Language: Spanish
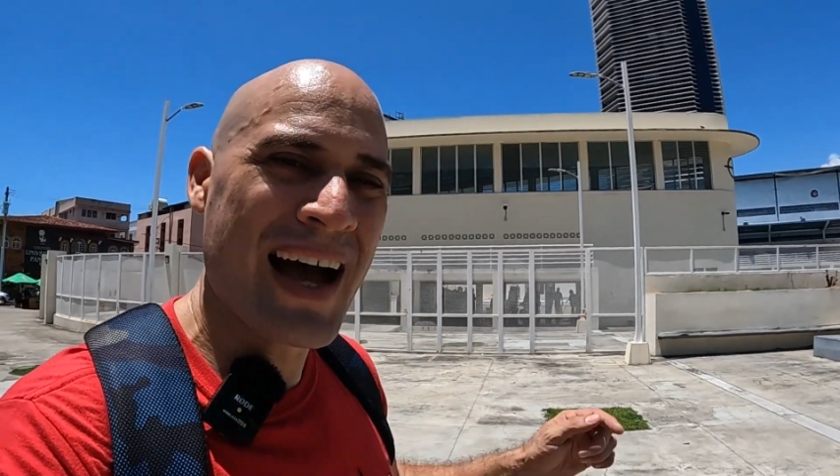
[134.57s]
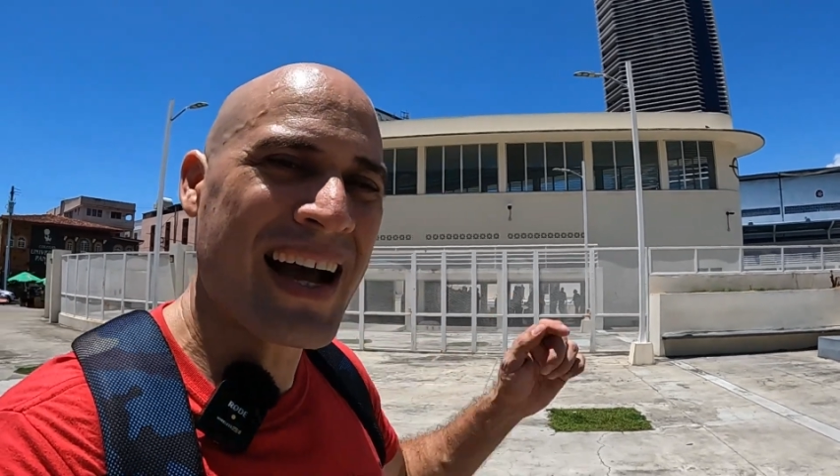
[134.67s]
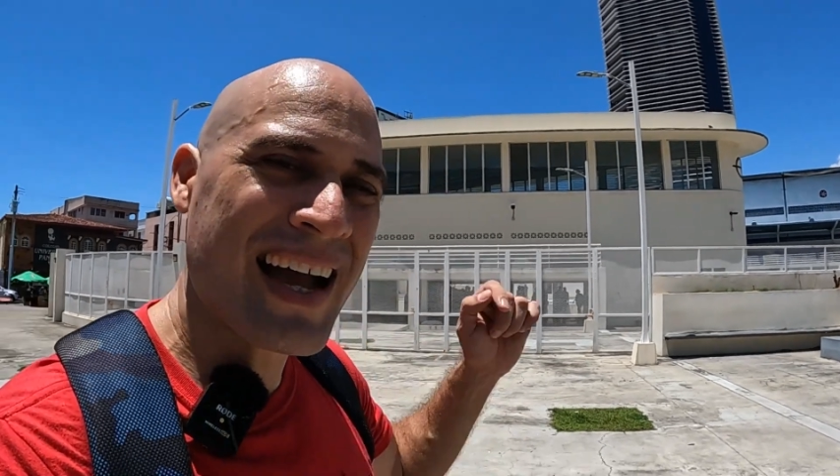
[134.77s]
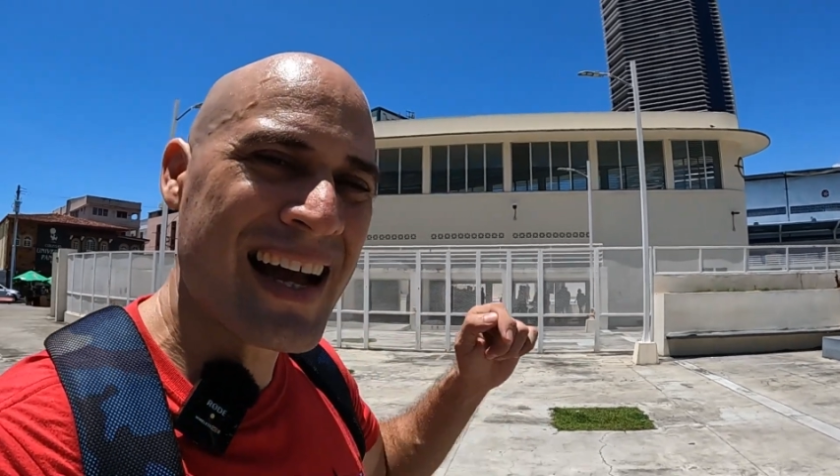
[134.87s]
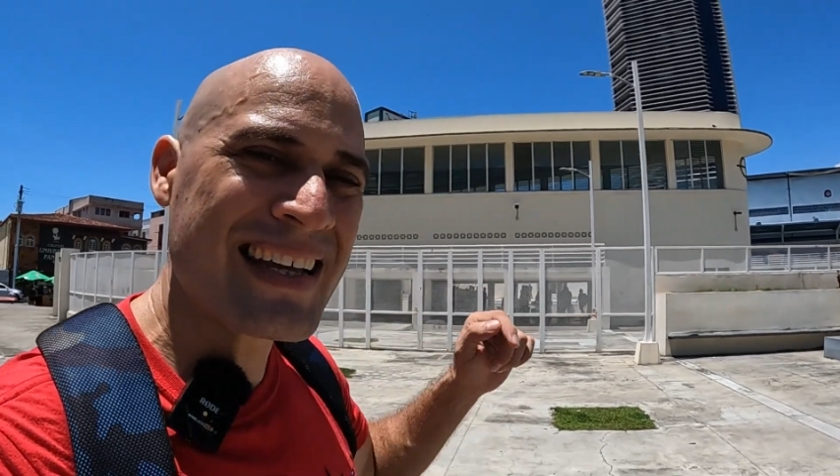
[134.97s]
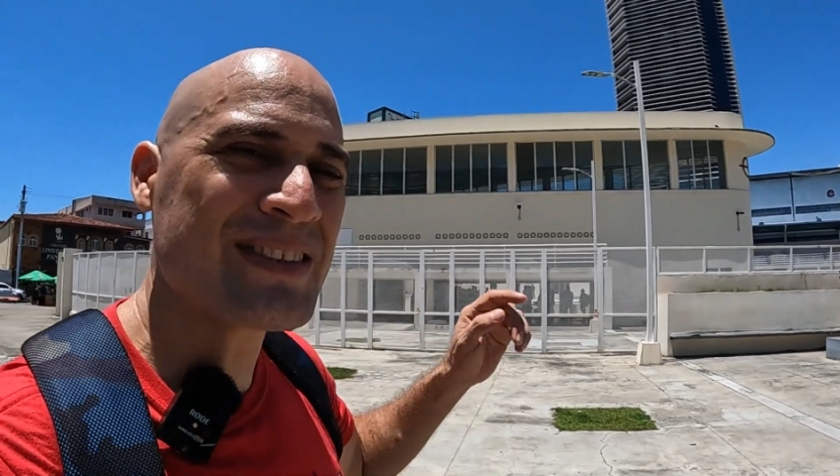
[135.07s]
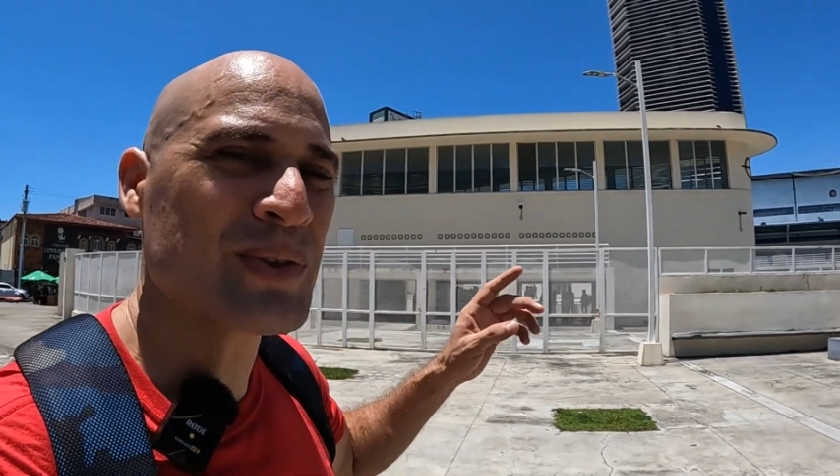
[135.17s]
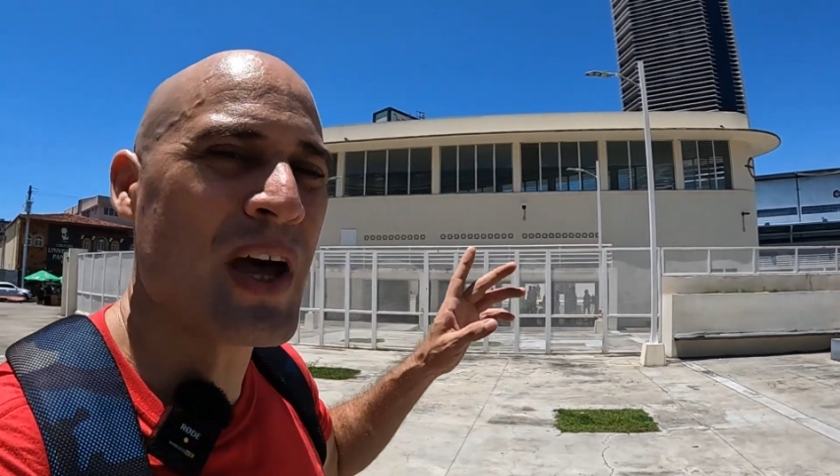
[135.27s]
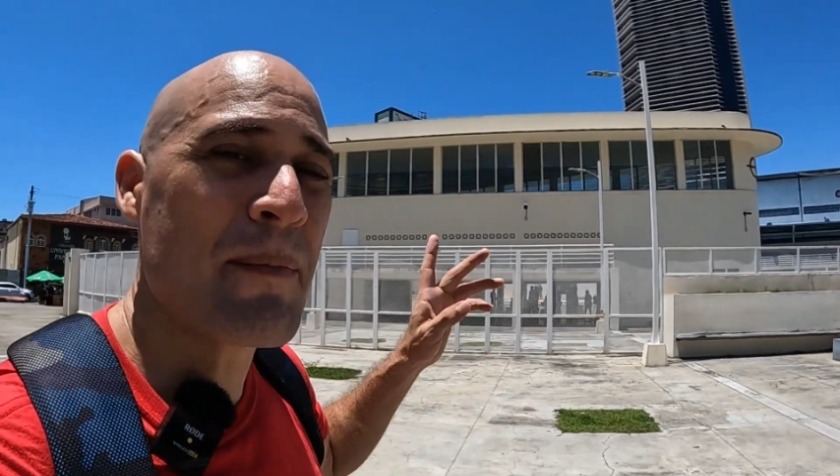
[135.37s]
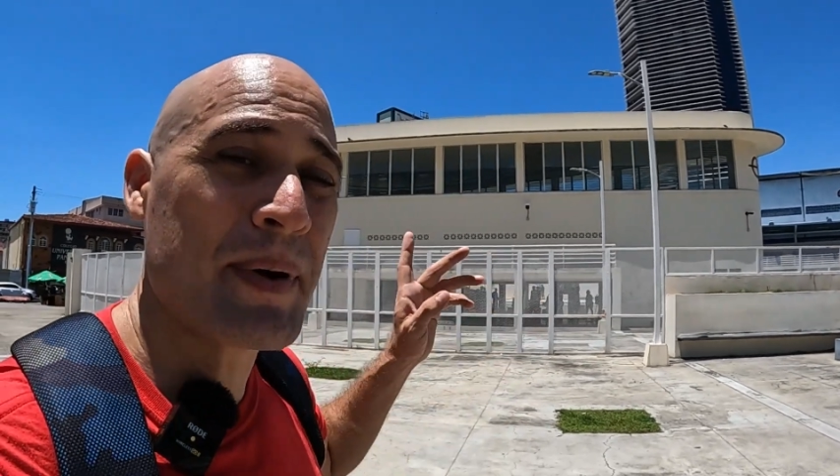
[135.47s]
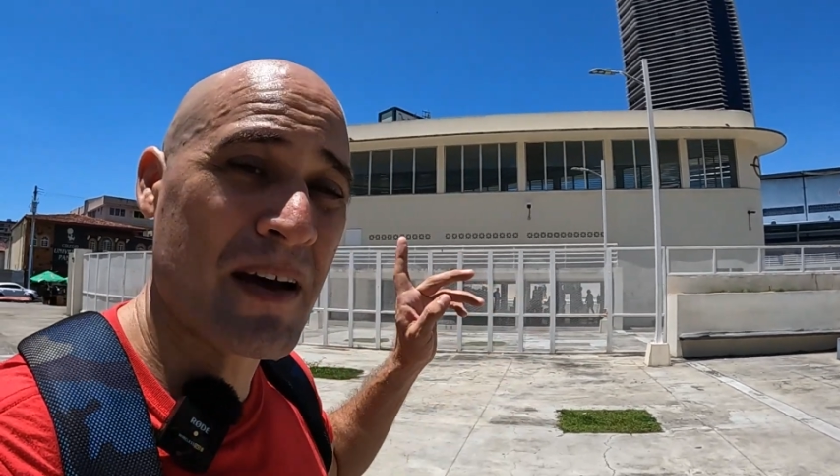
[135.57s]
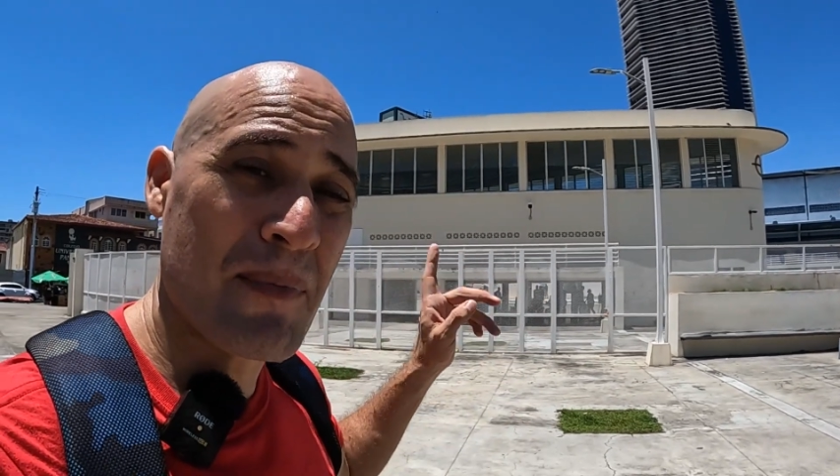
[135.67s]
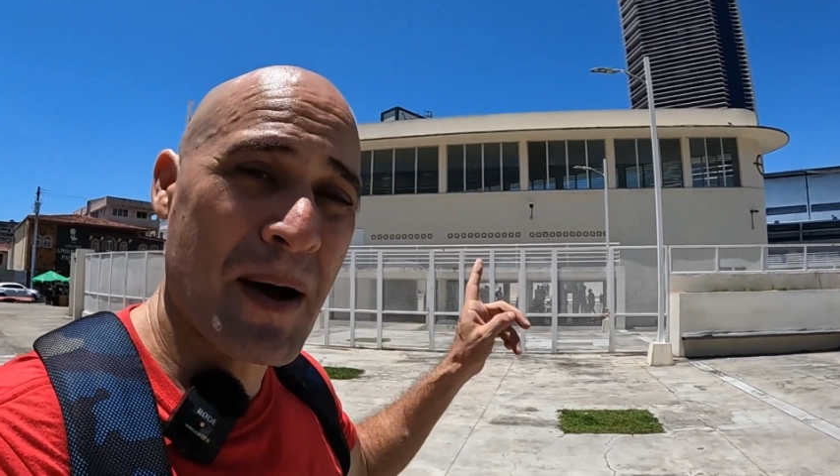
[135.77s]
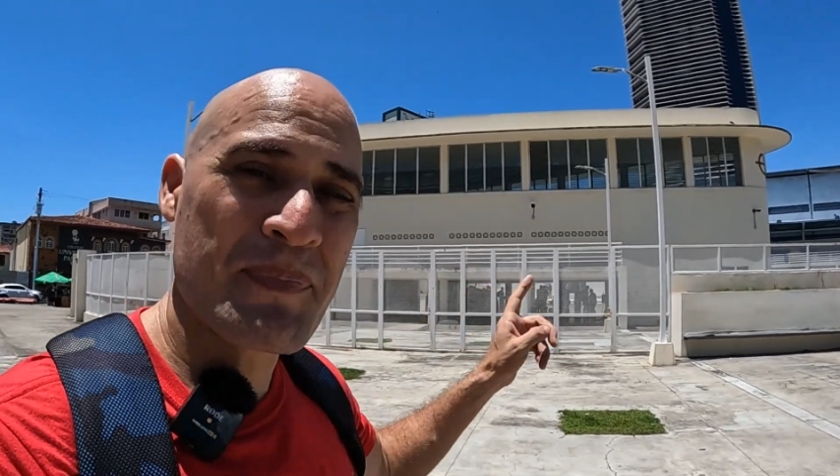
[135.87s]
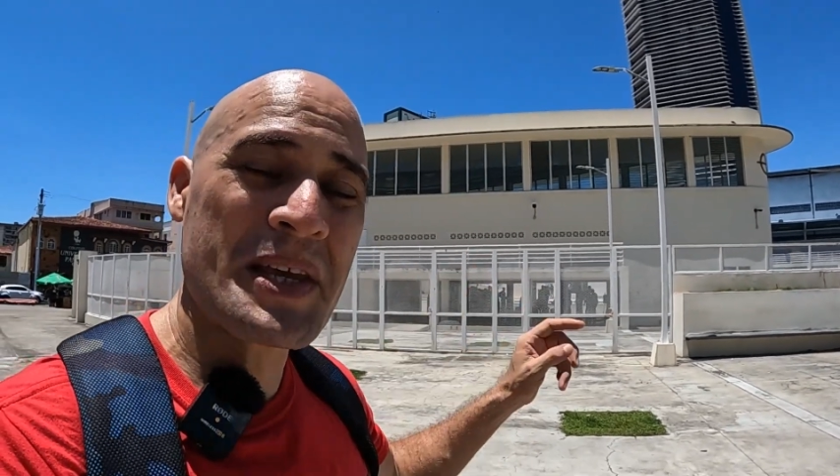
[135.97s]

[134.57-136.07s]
acá en Ciudad de Panamá.